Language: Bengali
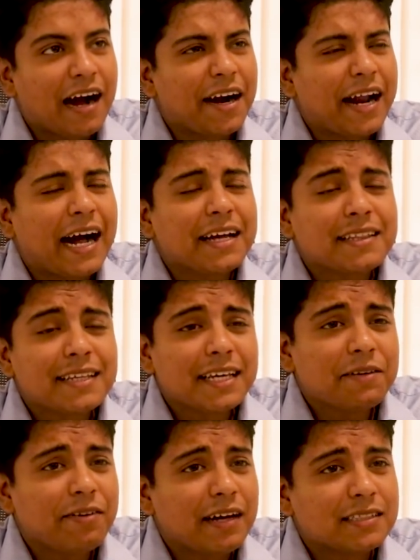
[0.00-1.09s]
আর আগে
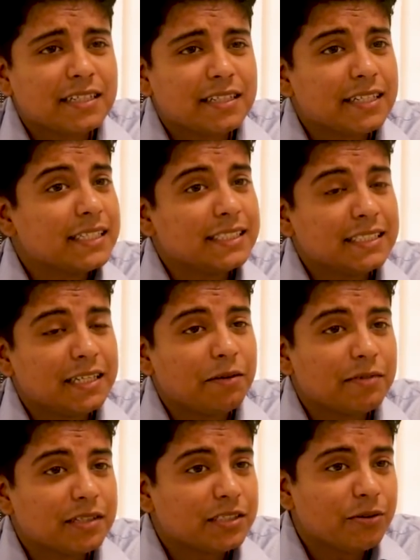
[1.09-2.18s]
থেকেই ফার্স্ট ইয়ার থেকে
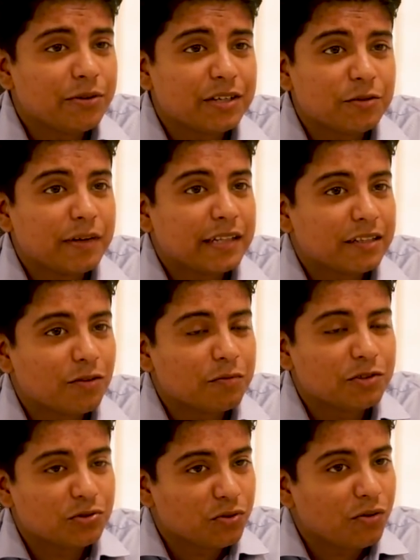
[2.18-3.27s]
চিন্তাভাবনা ছিল একটু ব্যতিক্রম
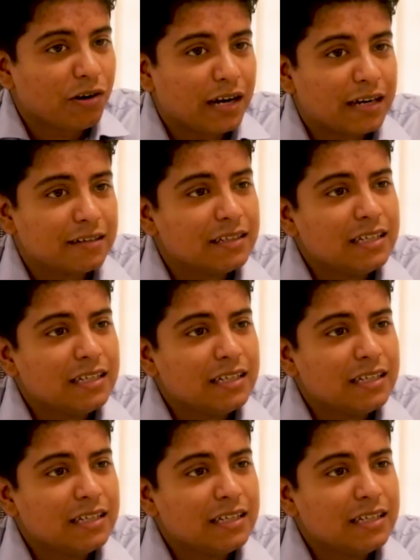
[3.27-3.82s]
কিছু করার